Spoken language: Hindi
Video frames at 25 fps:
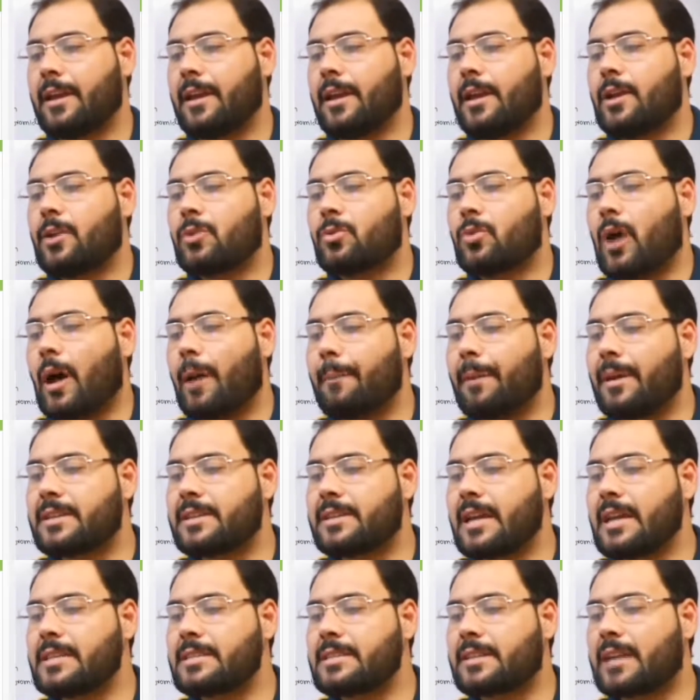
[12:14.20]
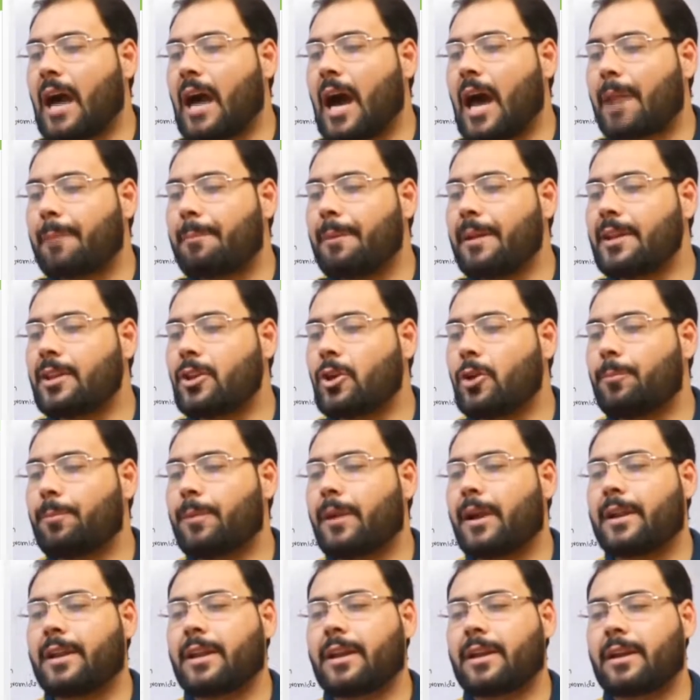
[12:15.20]
तो हमेशा इस कार्बन के ऊपर
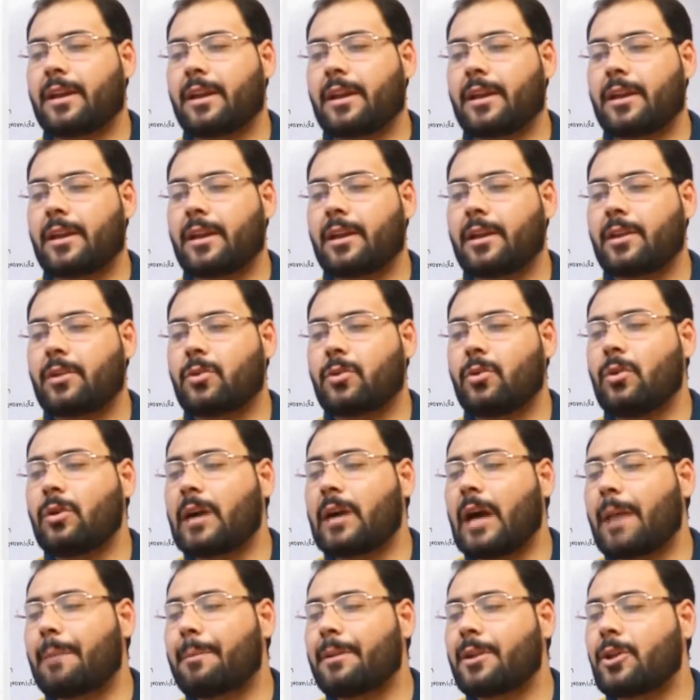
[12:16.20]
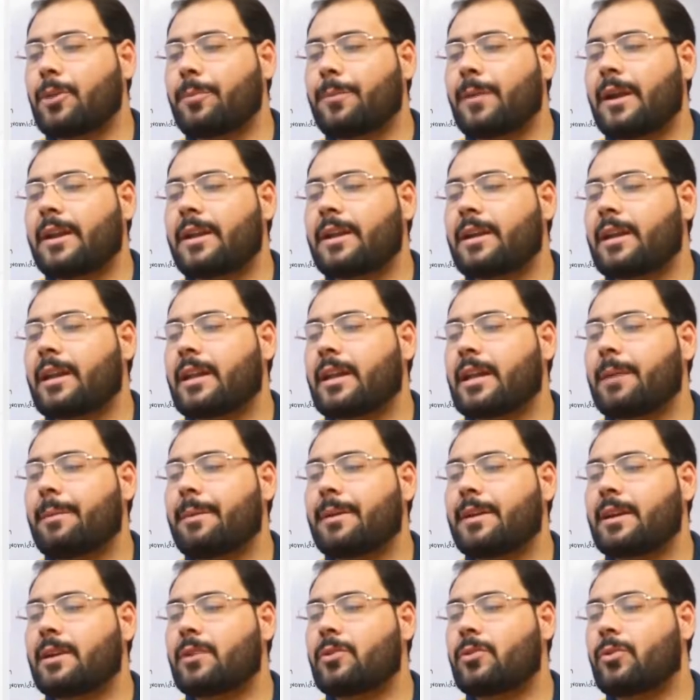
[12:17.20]
अटैक करेंगे क्यों कार्बन के ऊपर अटैक करेंगे
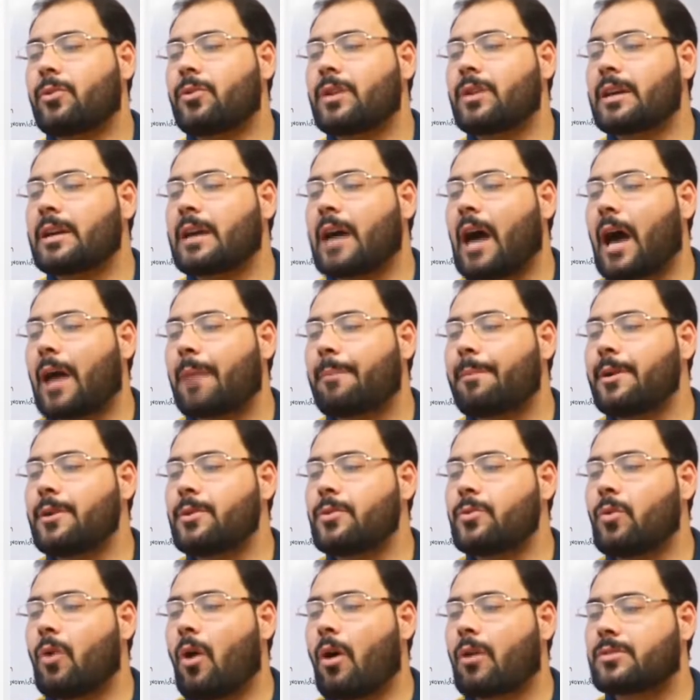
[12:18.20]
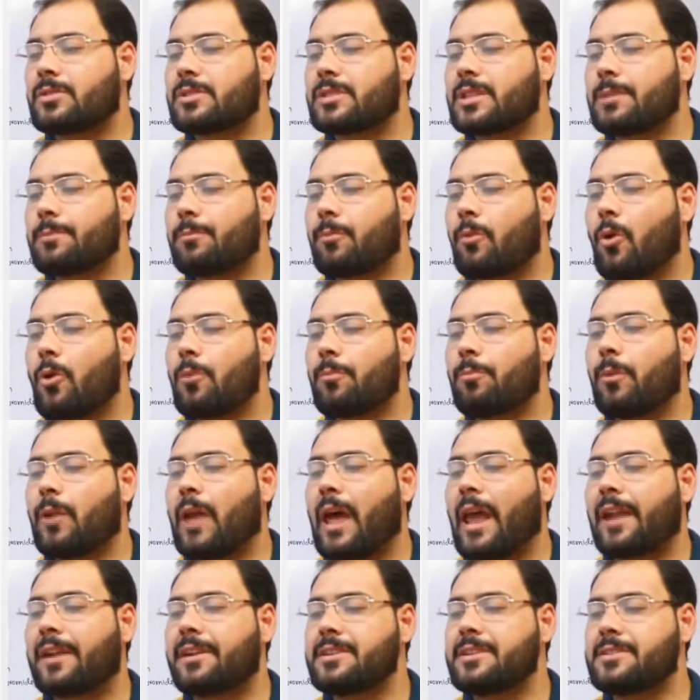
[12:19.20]
बेटा क्योंकि कार्बन टू ऑक्सीजन बॉन्ड
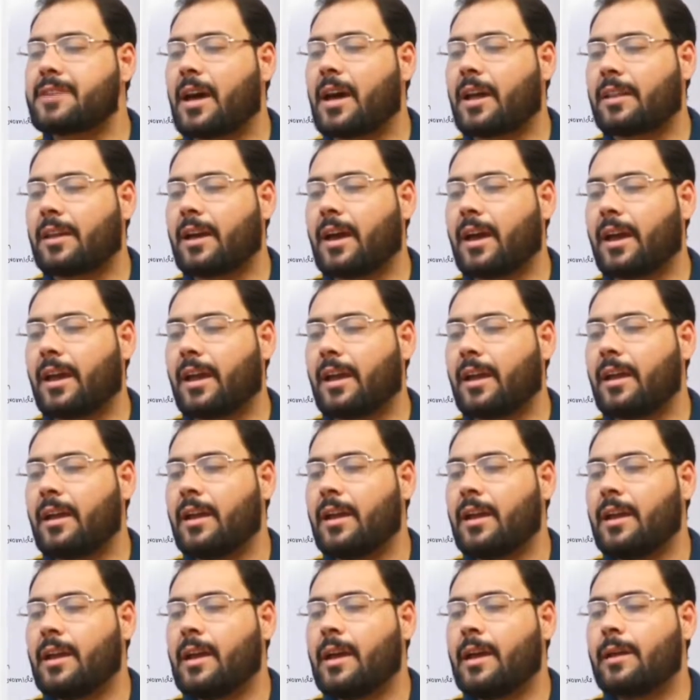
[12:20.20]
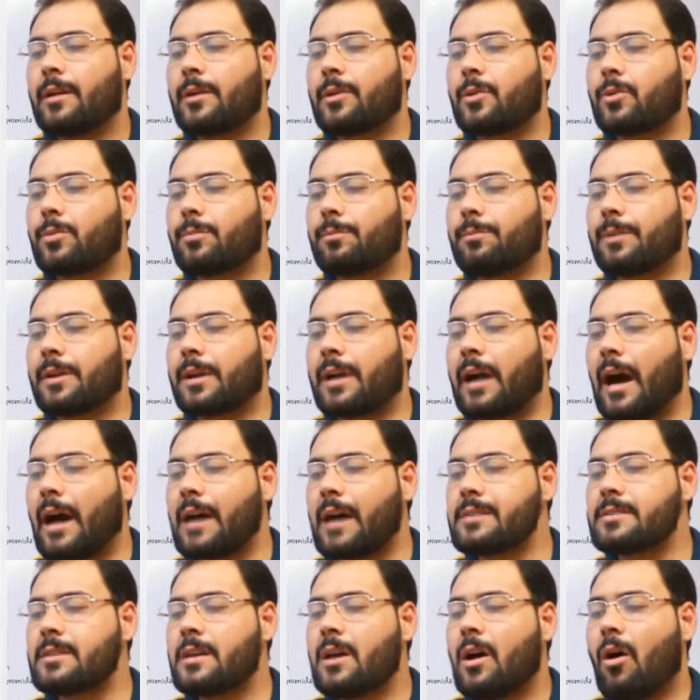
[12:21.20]
पोलैरिटी ज्यादा है
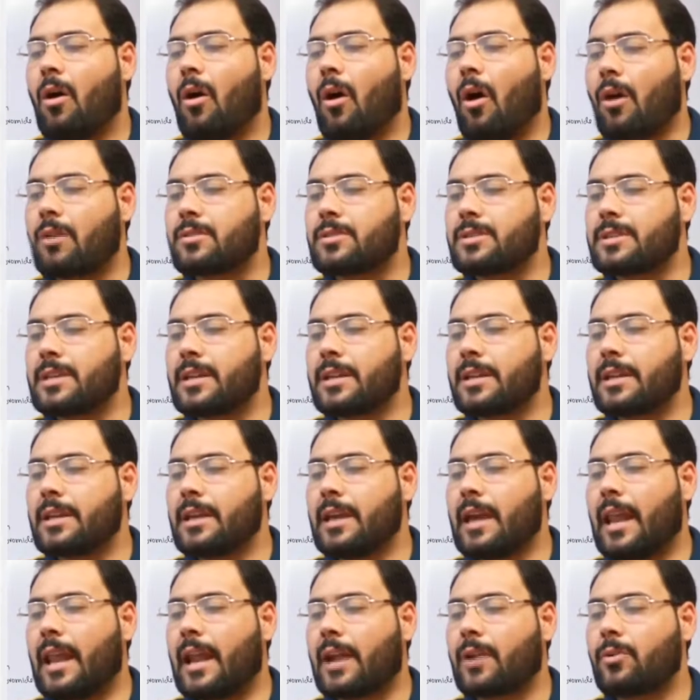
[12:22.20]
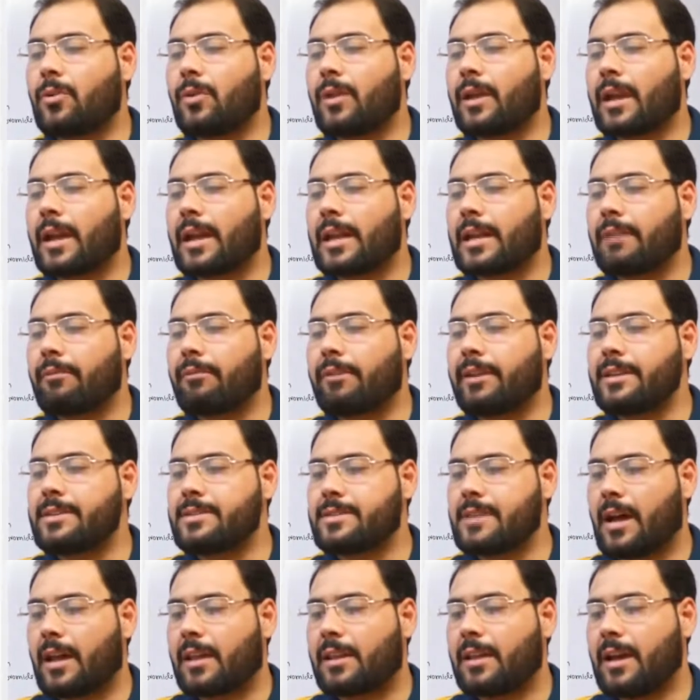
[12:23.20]
विकास ऑक्सीजन की इलेक्ट्रोनेगेटिविटी
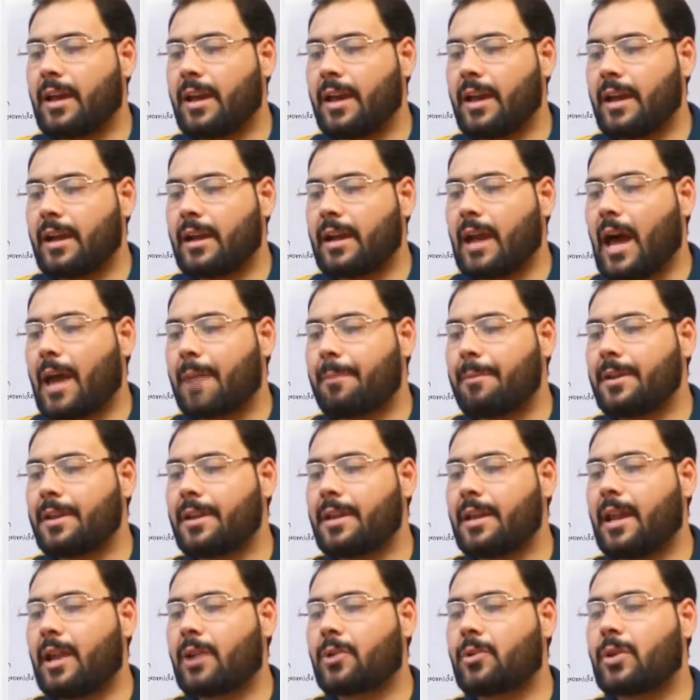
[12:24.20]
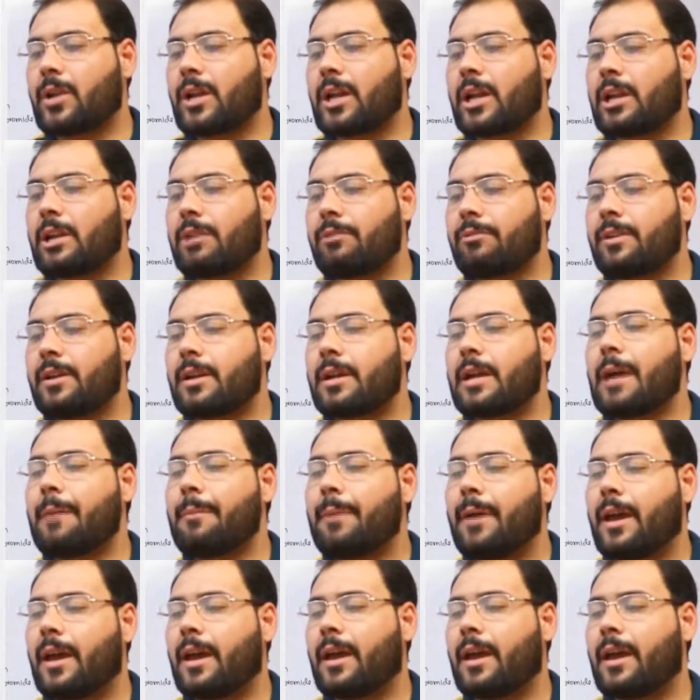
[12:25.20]
ज्यादा है कार्बन की इलेक्ट्रोनेगेटिविटी कम है